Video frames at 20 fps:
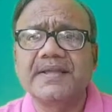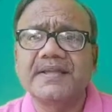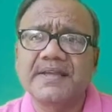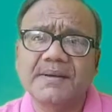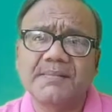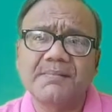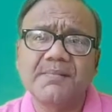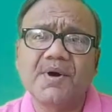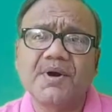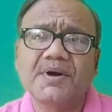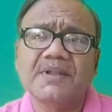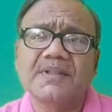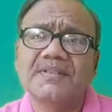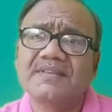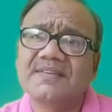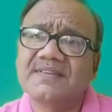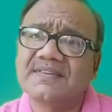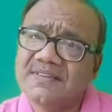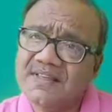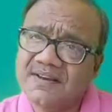यह मॉडल
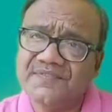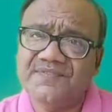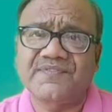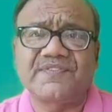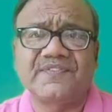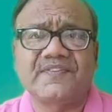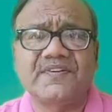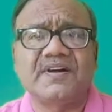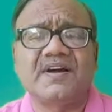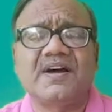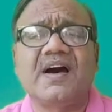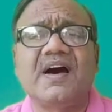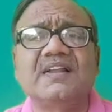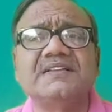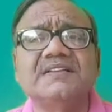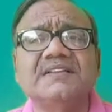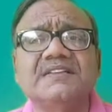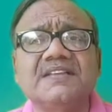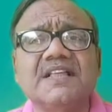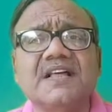सिर्फ
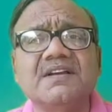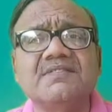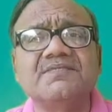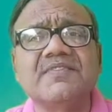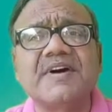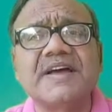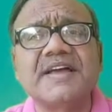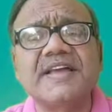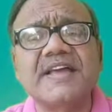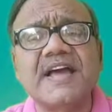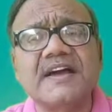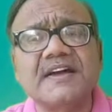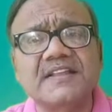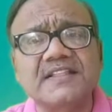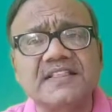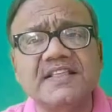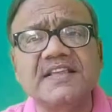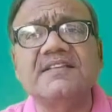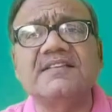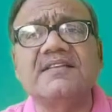
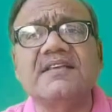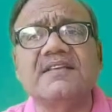अंतर्वैयक्तिक